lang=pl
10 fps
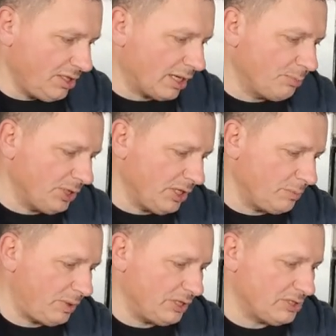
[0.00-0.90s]
jak
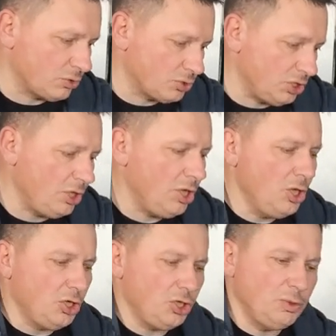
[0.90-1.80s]
brykiet pani Zosi.
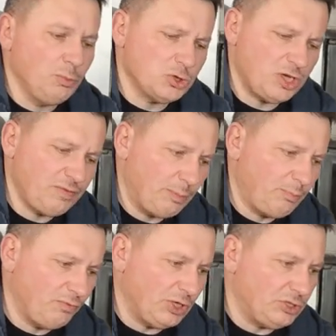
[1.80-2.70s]
I muszę
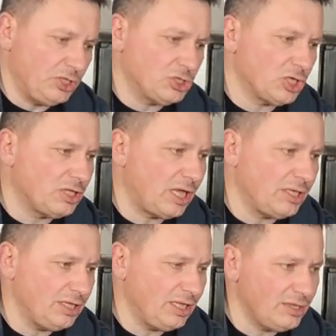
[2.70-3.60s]
Wam powiedzieć, że ta
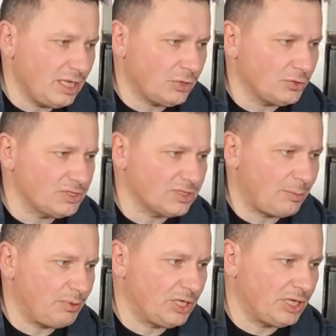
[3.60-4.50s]
jedna
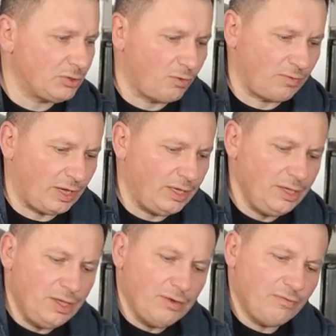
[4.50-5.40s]
kostka brykietowa
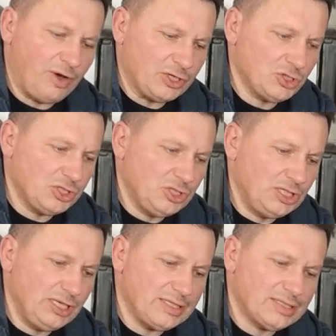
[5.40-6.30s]
waży
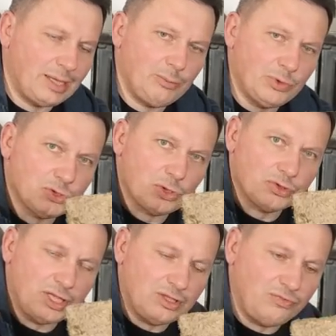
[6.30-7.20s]
tyle samo, co
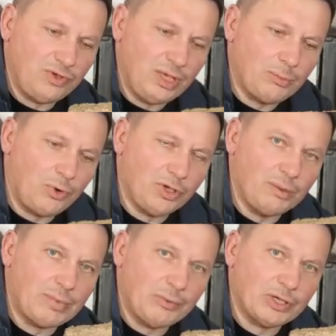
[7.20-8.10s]
te dwie
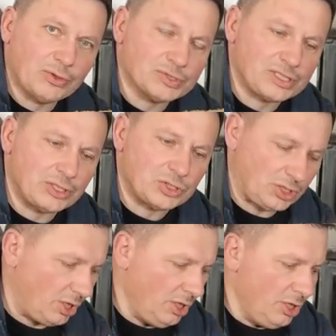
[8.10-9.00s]
moje małe
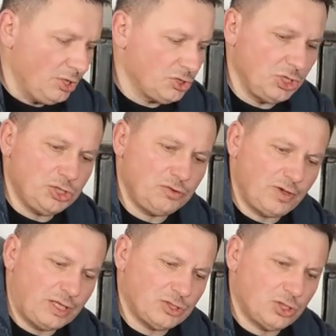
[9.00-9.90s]
kosteczki. Czyli
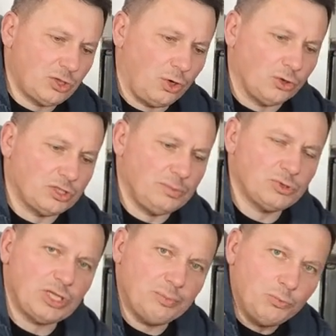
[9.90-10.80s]
świadczy to o
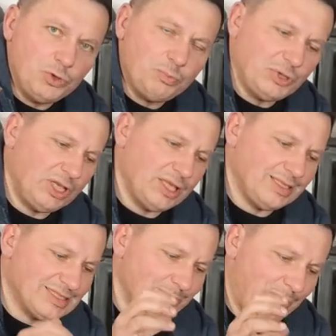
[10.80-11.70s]
tym, że mój
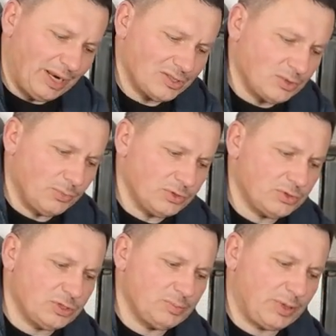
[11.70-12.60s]
brykiet jest bardzo
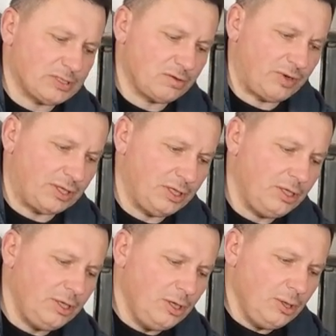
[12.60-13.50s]
mocno sprasowany,